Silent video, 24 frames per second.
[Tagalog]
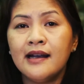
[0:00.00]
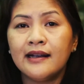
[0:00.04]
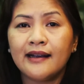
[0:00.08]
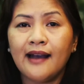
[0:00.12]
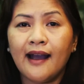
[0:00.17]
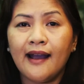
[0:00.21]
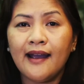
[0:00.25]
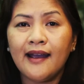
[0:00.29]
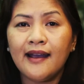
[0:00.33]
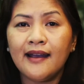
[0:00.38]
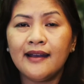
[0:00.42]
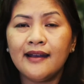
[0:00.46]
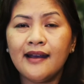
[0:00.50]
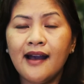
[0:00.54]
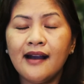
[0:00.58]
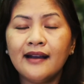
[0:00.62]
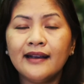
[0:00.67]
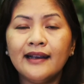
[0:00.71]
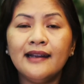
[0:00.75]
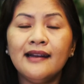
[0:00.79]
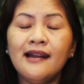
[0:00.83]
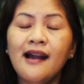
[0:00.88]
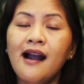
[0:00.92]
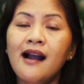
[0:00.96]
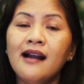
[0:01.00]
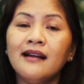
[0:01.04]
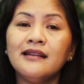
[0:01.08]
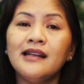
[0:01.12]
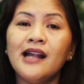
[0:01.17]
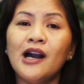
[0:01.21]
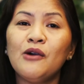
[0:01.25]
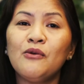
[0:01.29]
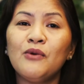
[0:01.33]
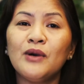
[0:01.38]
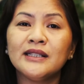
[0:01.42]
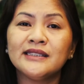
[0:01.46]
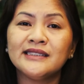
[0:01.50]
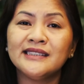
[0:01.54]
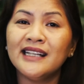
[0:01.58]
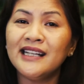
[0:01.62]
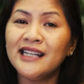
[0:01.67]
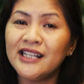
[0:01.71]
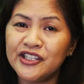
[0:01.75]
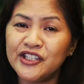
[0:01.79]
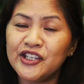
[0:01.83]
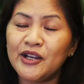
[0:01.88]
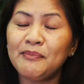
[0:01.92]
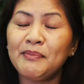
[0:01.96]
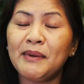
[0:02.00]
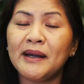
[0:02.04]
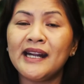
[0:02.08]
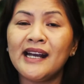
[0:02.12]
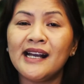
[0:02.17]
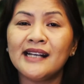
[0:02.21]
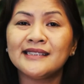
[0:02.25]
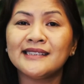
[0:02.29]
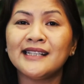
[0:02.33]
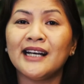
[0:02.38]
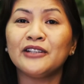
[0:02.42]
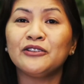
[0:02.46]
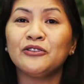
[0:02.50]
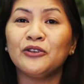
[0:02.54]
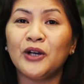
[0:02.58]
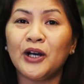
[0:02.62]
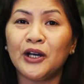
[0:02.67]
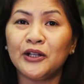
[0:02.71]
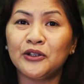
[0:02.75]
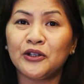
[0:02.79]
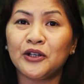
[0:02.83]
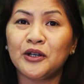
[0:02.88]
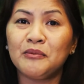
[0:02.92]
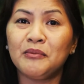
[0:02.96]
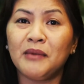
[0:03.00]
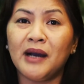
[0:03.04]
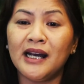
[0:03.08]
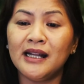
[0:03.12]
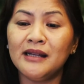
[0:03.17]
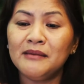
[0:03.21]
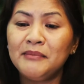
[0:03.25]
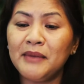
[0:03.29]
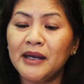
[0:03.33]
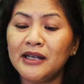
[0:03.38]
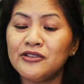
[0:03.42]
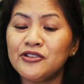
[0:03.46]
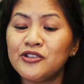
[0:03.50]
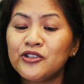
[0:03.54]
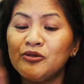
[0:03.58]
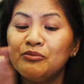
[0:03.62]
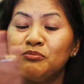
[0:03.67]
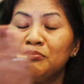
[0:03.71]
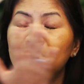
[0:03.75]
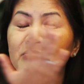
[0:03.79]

Kay ang ilahang lawas dili siya pareha sa atong nga normal, medyo